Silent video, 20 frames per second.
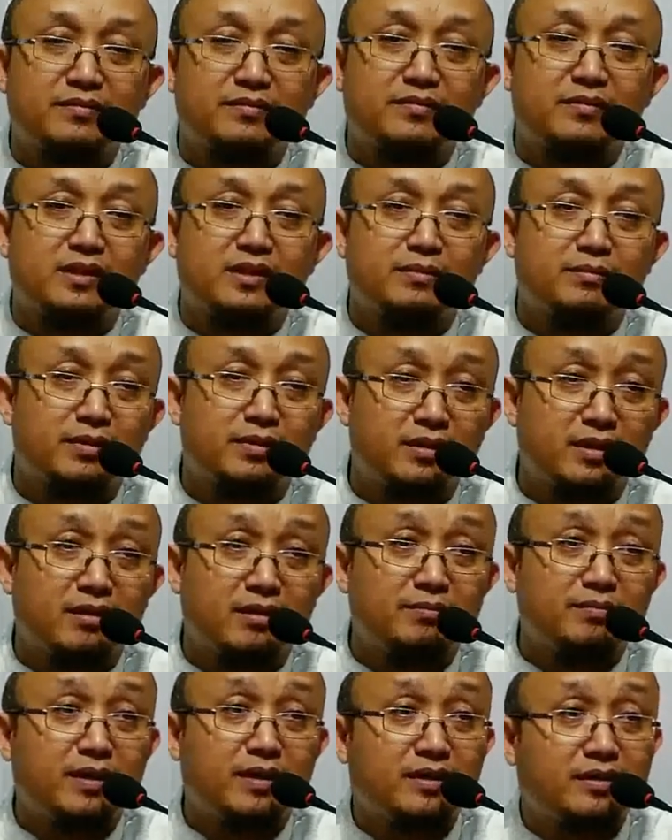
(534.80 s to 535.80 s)

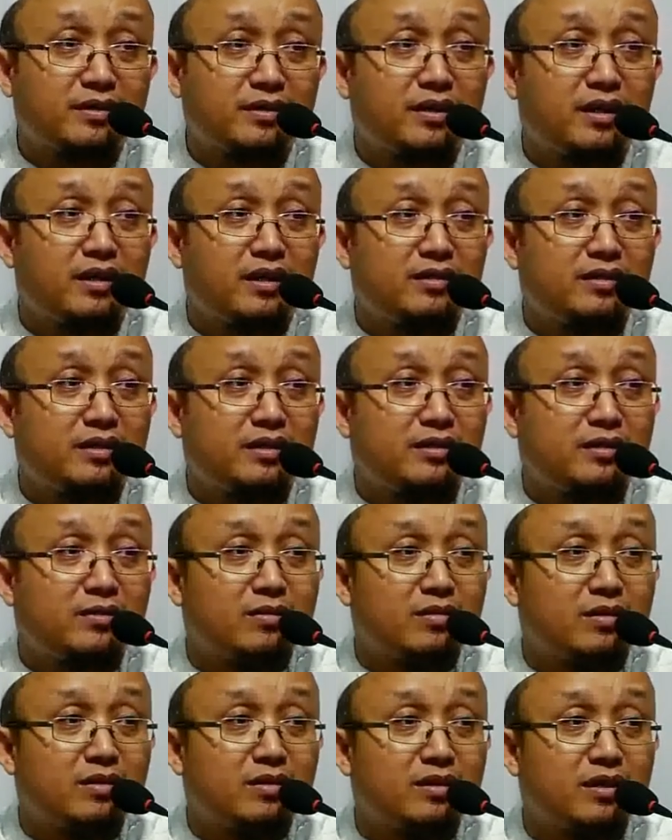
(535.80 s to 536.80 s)
Berdampak tidak adanya
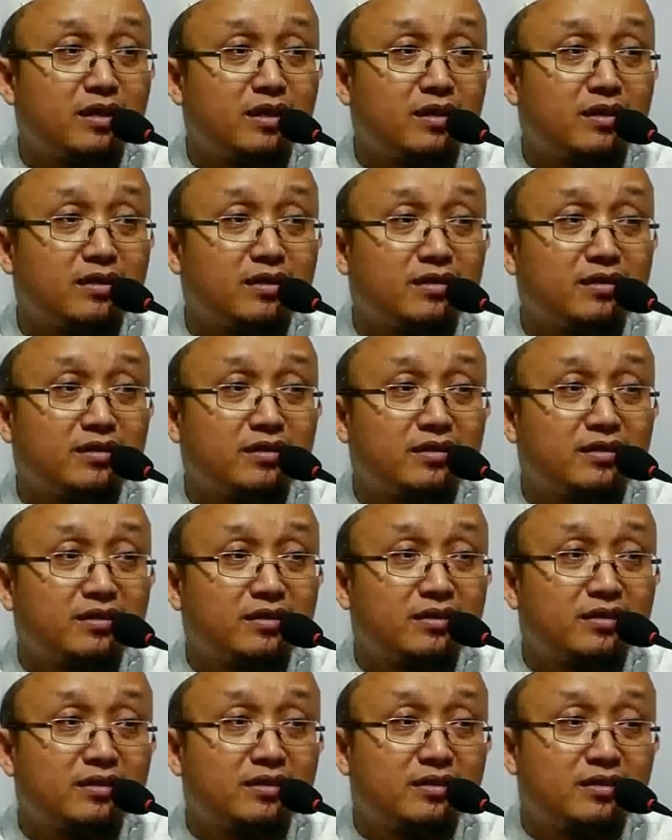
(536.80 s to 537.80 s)
orang yang
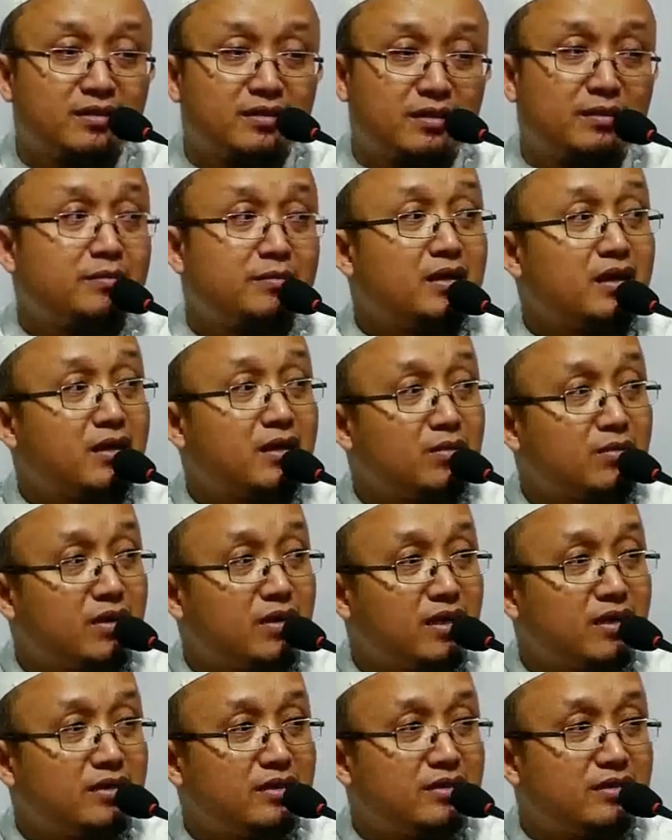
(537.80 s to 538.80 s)
yang
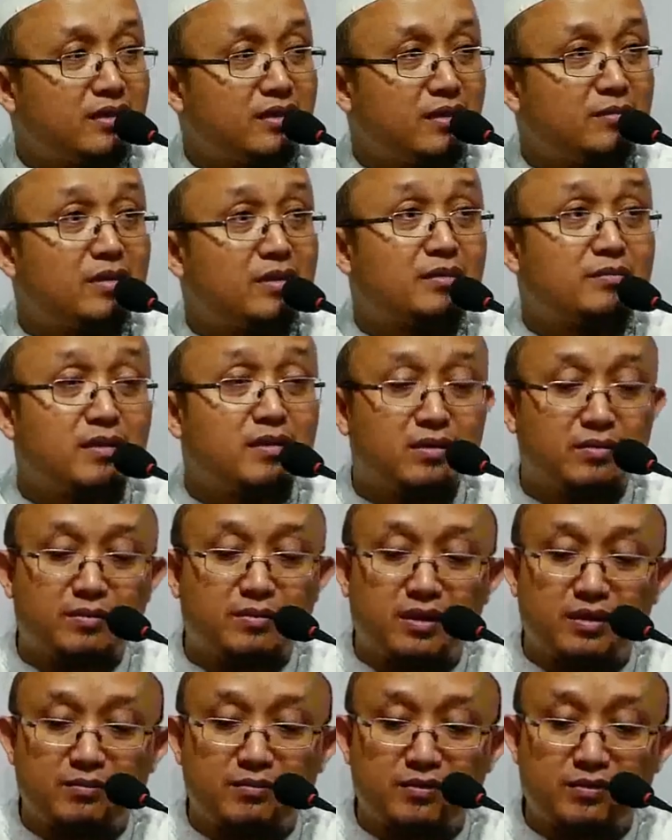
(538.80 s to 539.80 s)
melakukan amar ma'ruf nahi
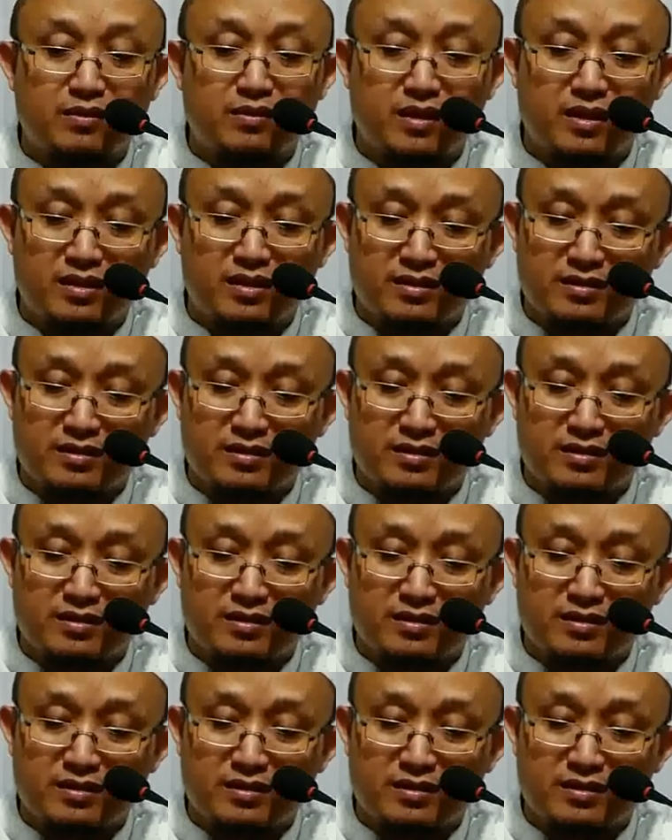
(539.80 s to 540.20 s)
mungkar.